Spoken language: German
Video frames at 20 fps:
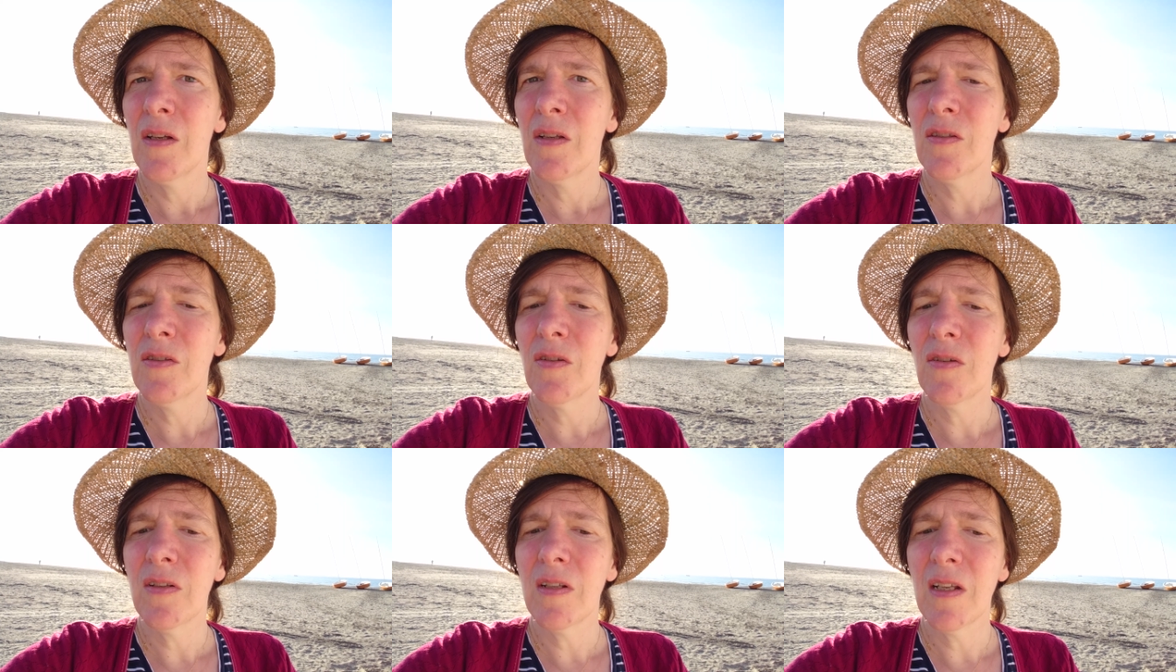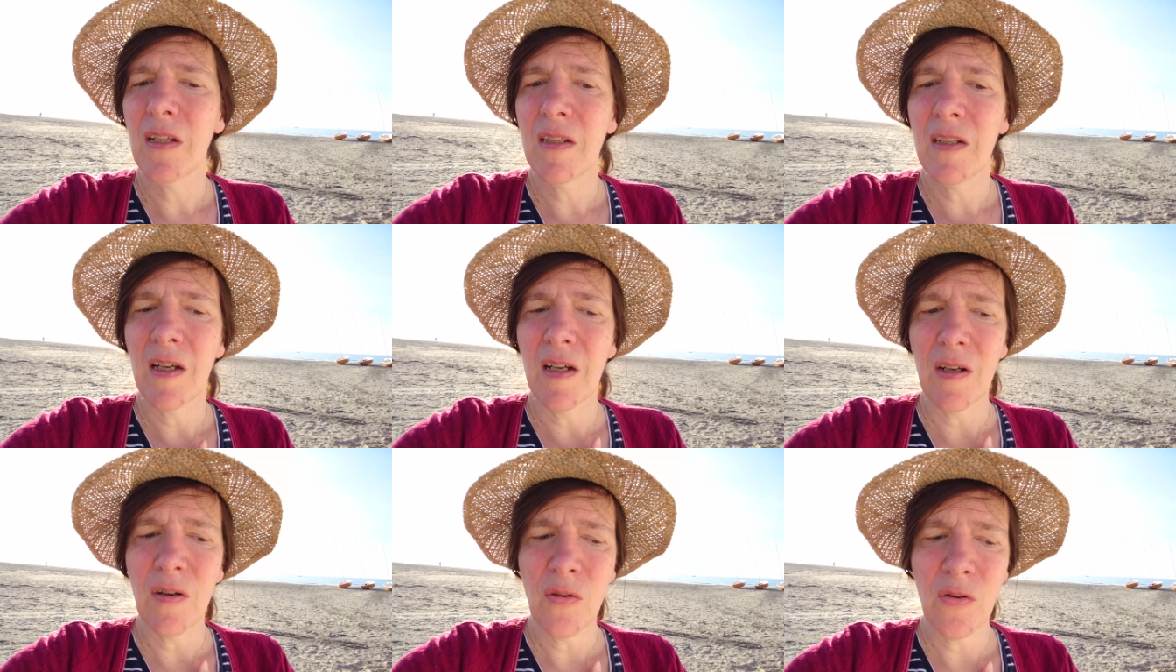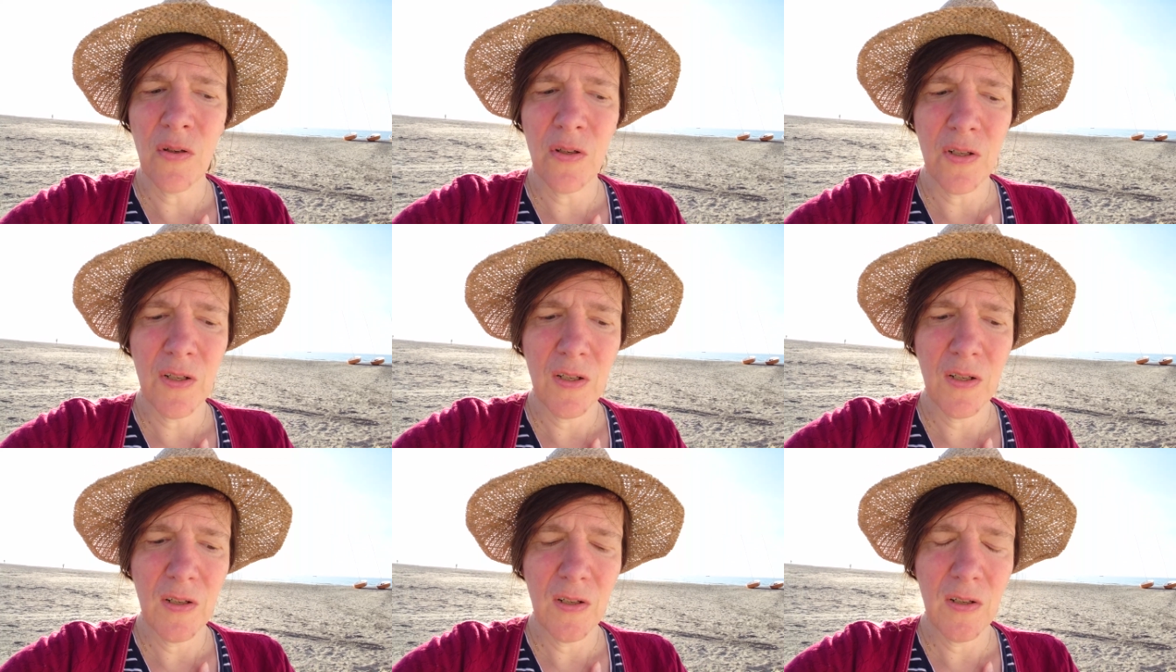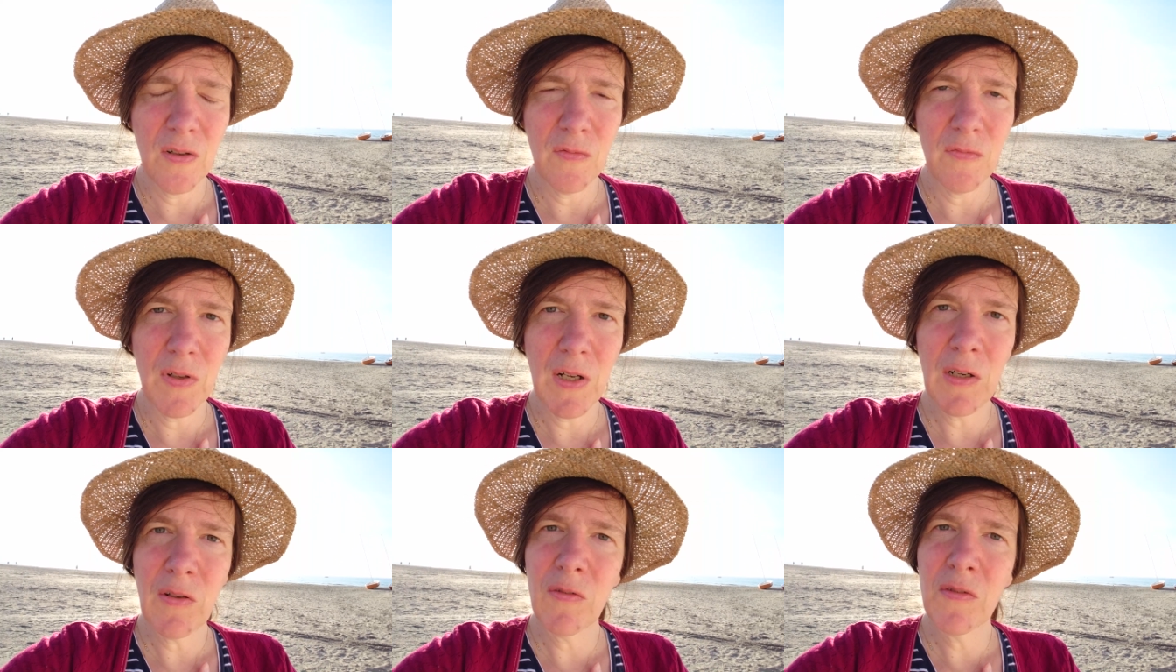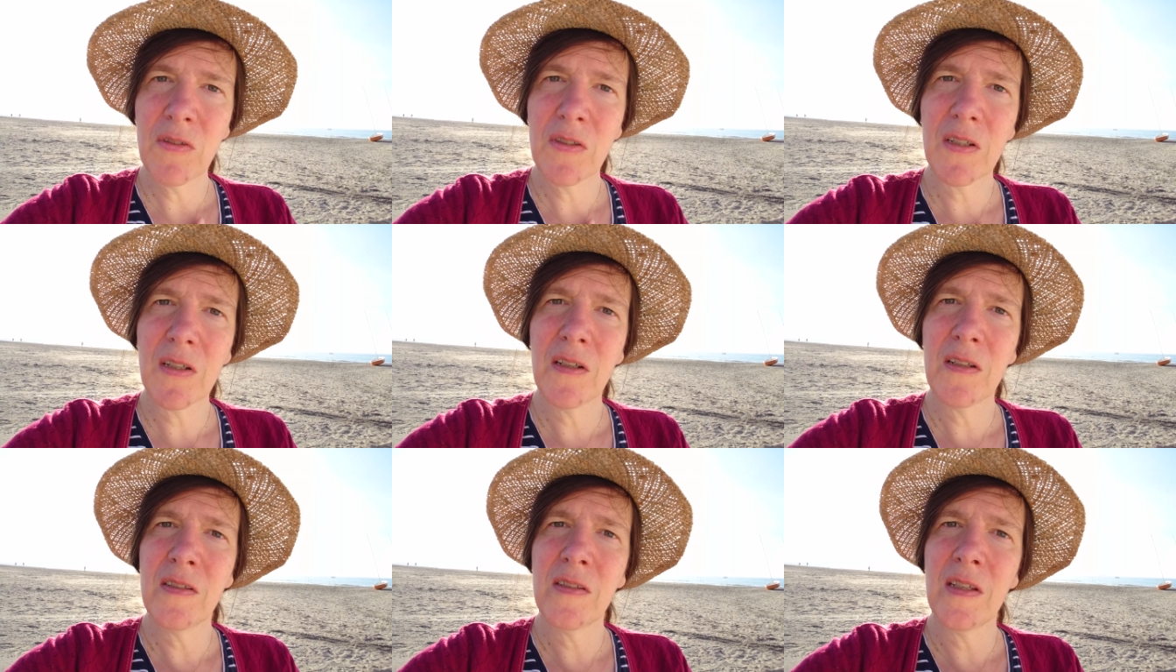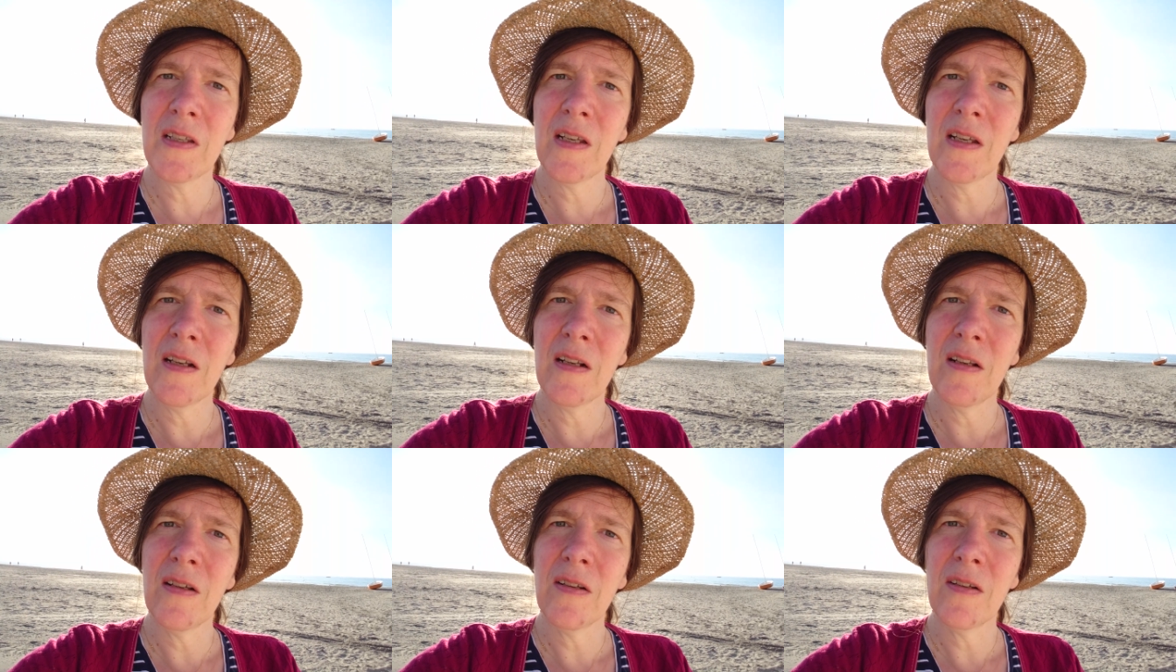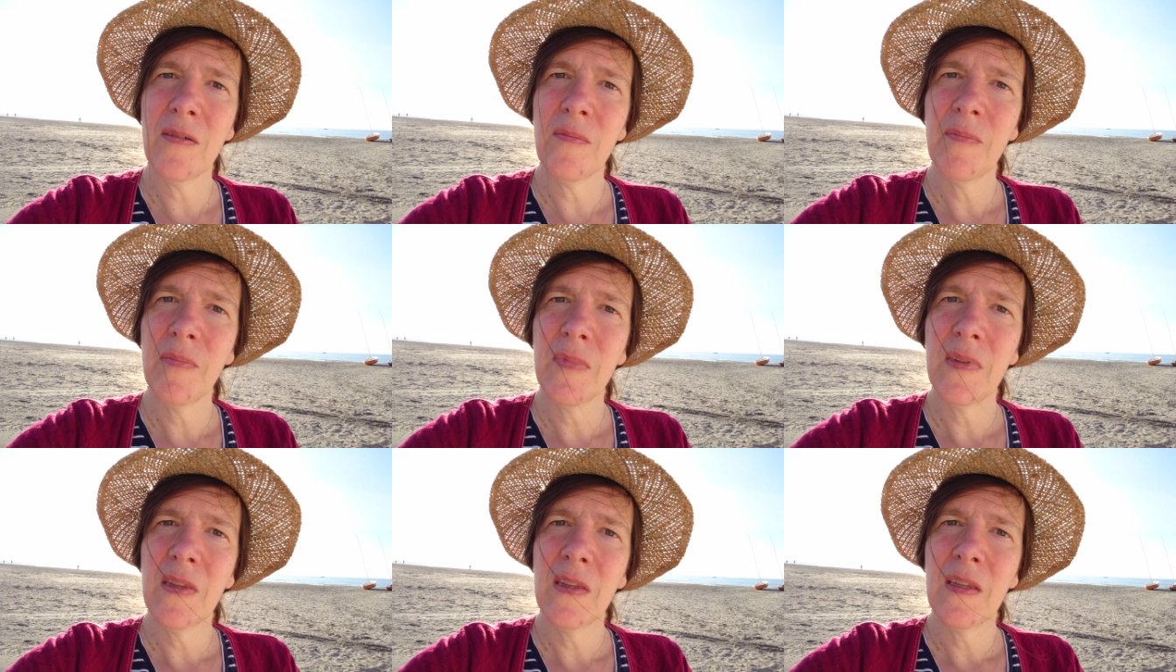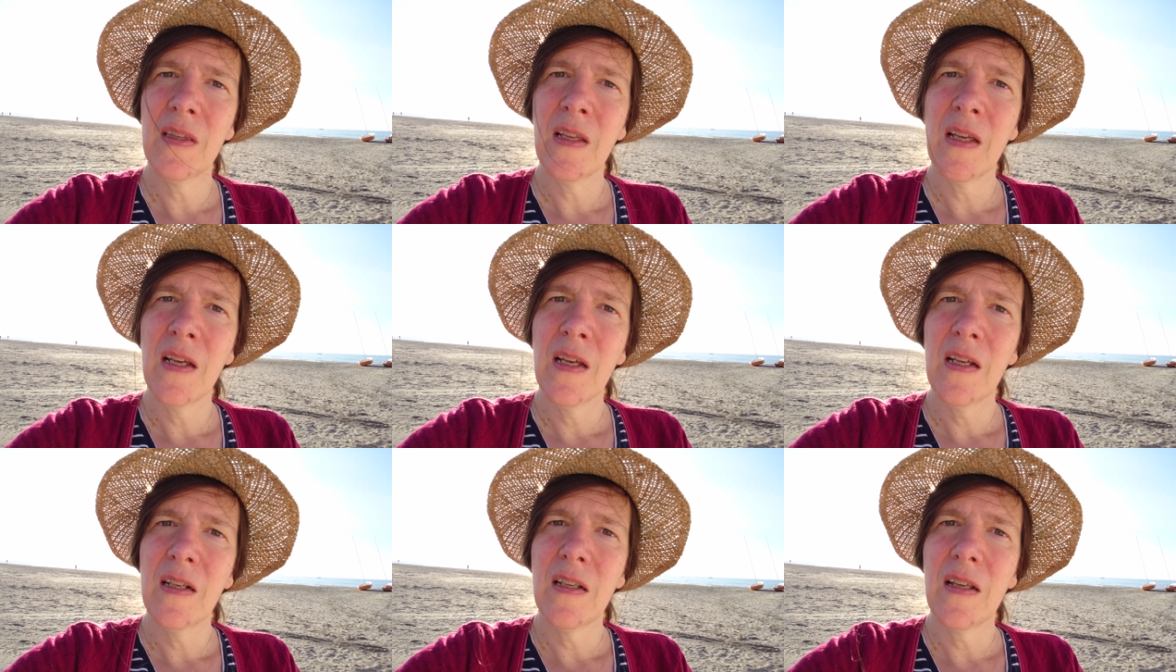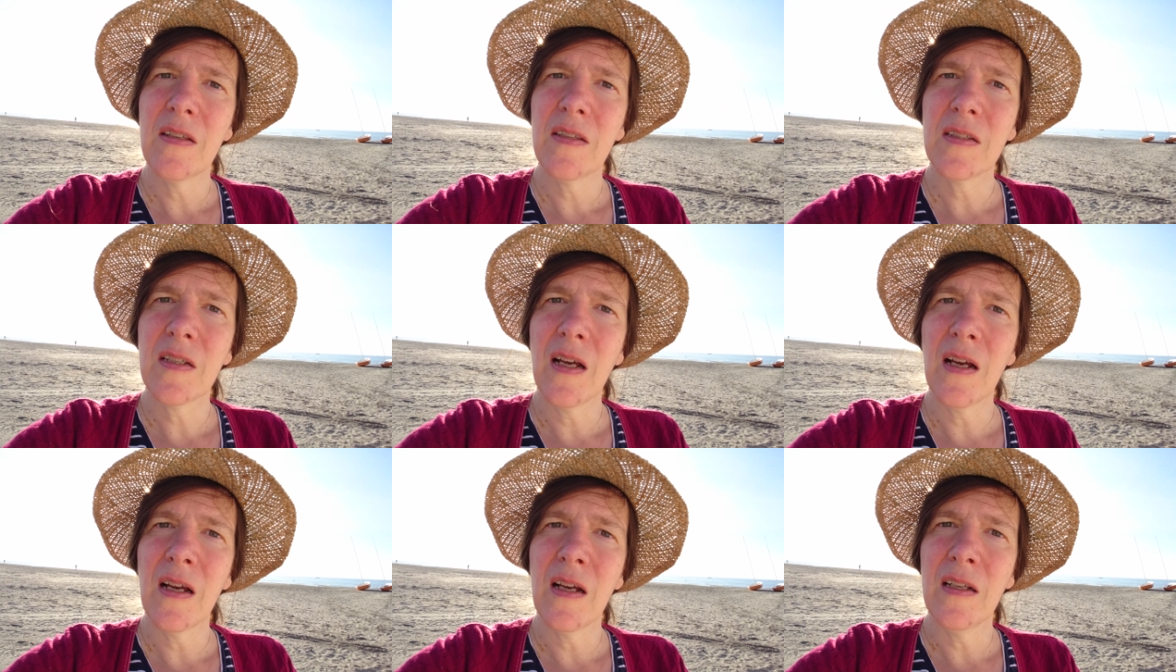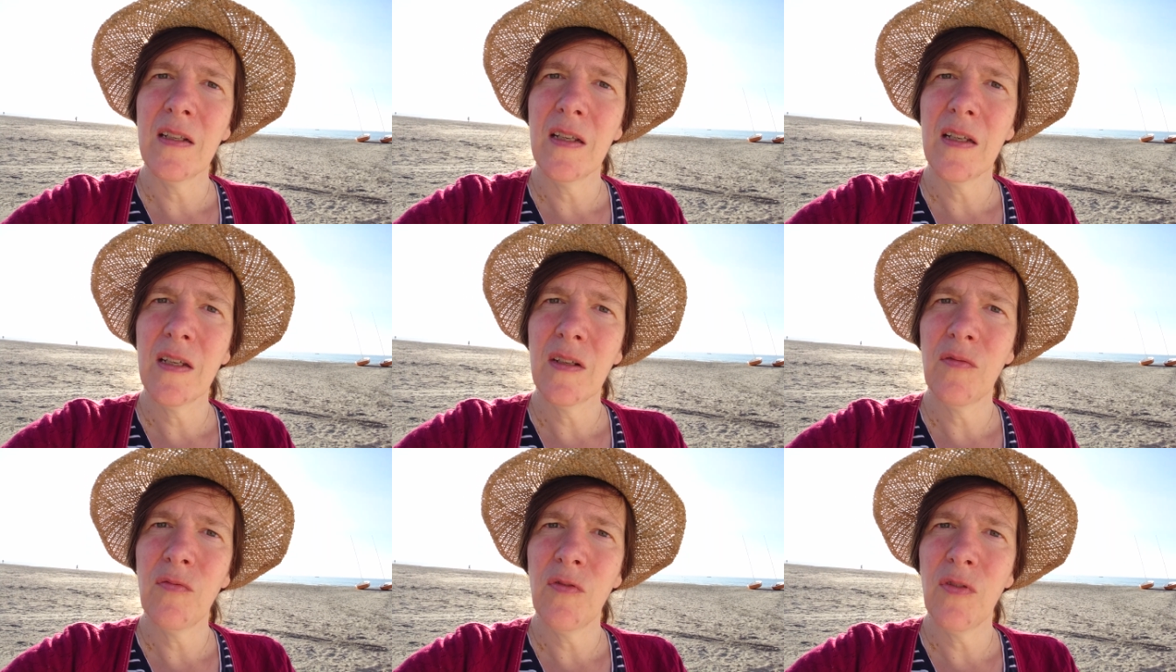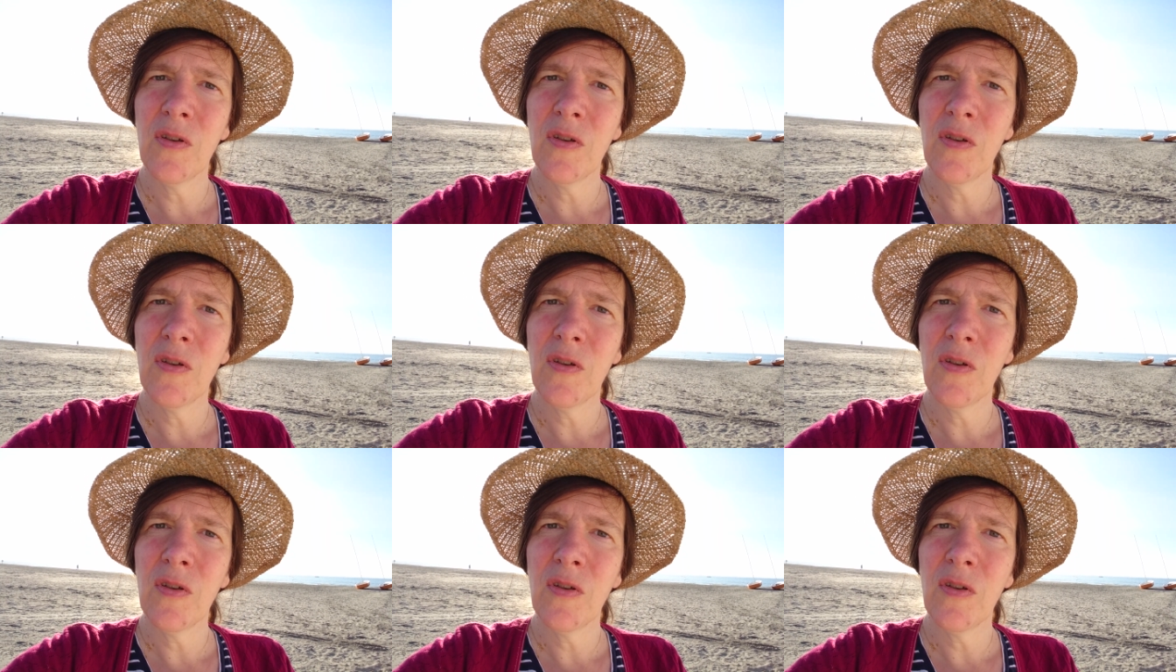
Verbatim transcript: sondern auch, weil unsere Seele das gar nicht